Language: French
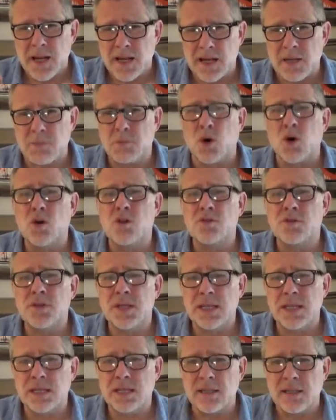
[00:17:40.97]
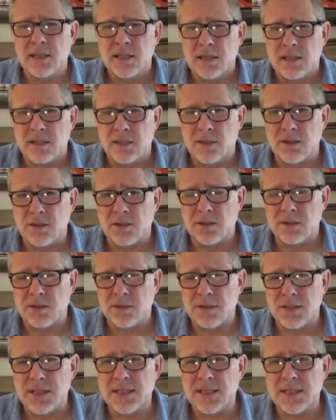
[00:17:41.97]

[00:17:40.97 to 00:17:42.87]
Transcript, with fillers: brevets euh,